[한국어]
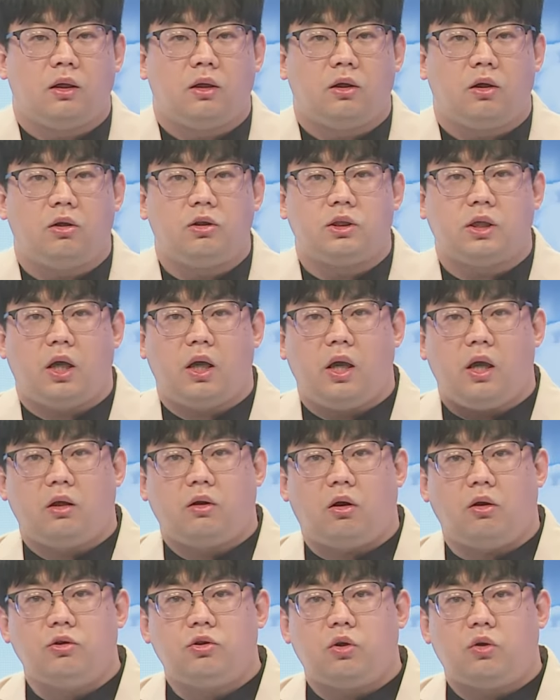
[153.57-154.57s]
현재
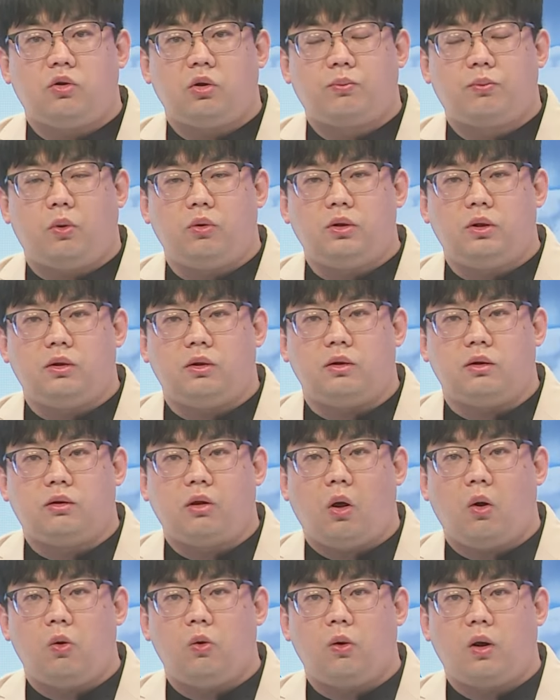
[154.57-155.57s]
건조특보는
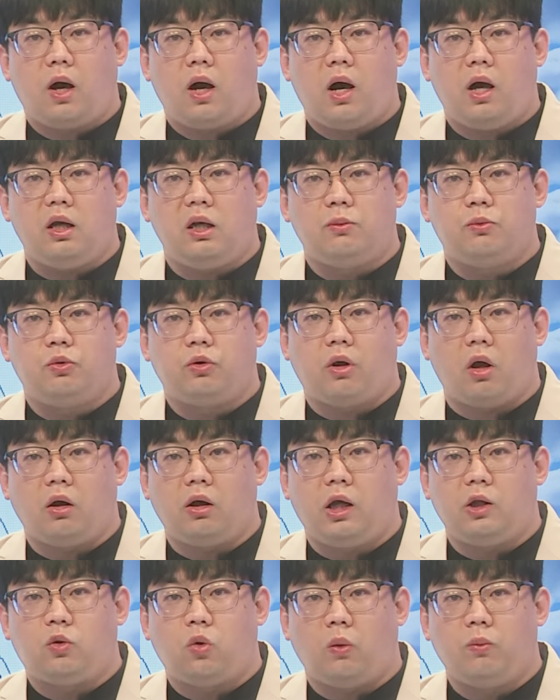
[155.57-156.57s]
서울과 일부
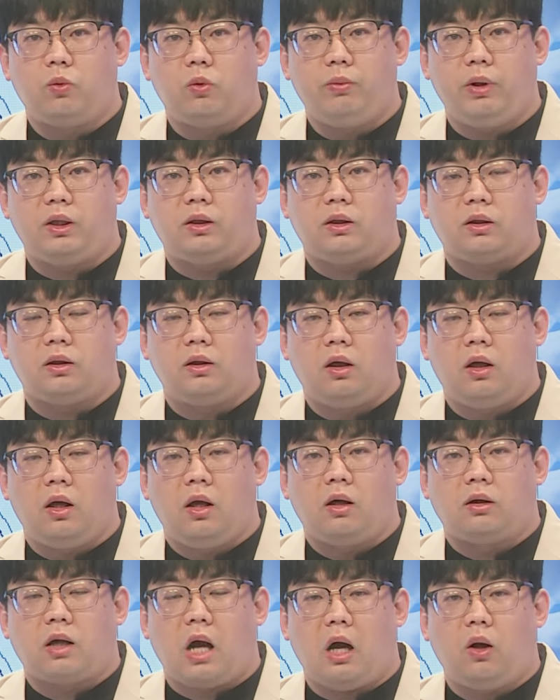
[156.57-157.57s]
경기 동부 및
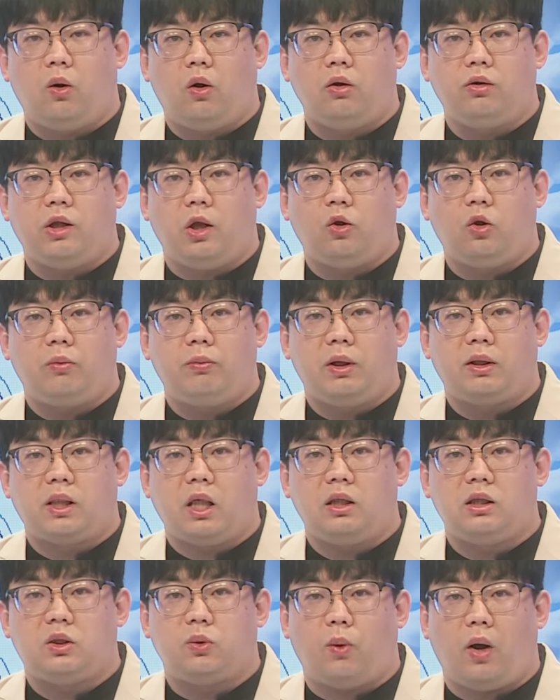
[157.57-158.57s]
강원 내륙 및
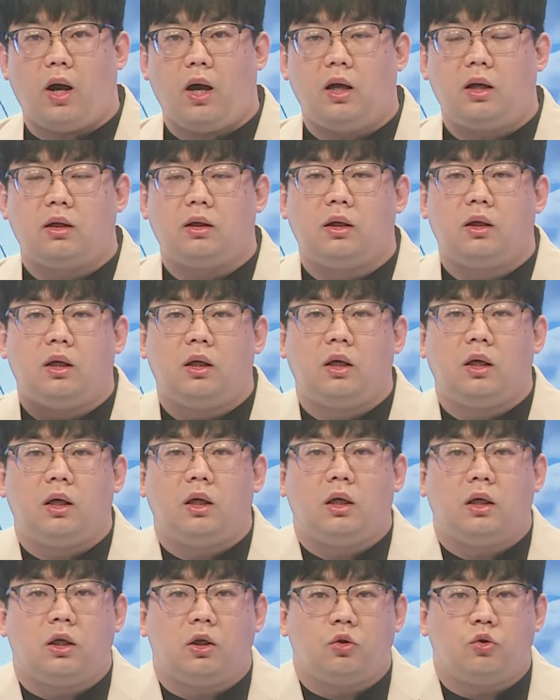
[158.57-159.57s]
산지와
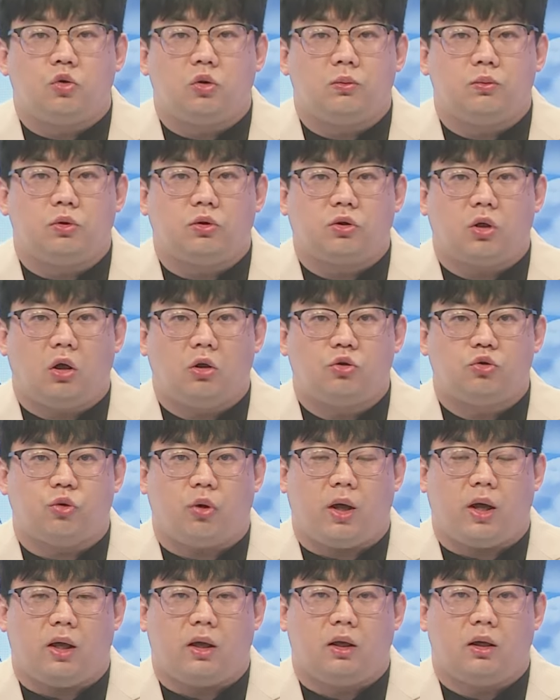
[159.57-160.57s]
충북
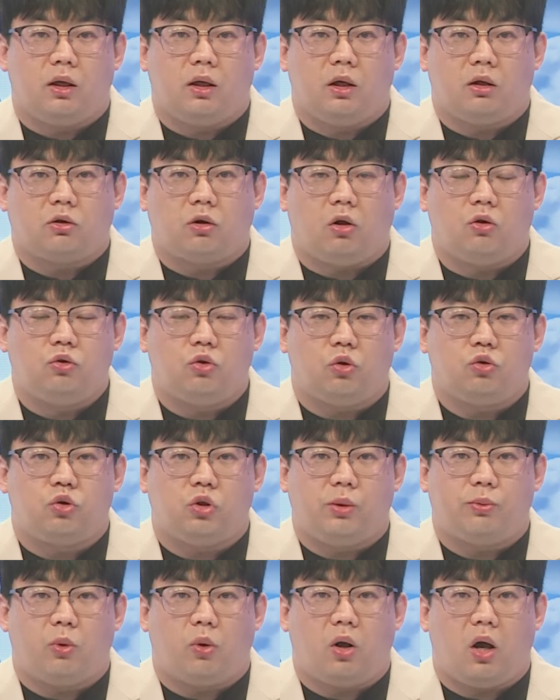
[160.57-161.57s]
청주에
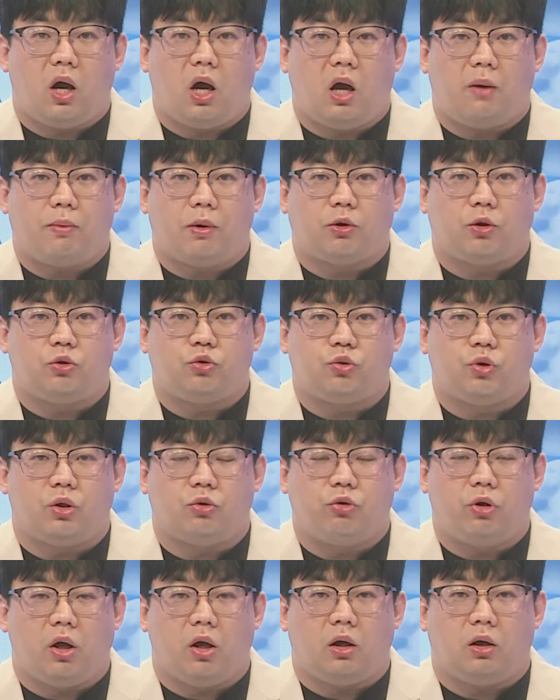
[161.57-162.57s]
건조주의보가 발효
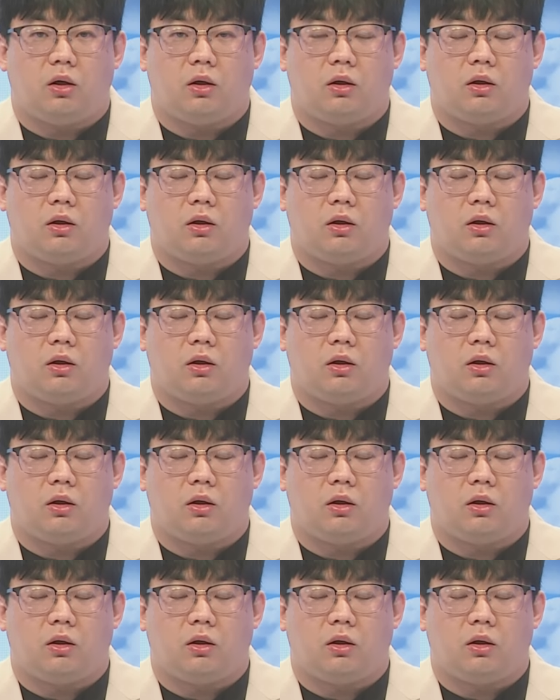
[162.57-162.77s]
중이고요.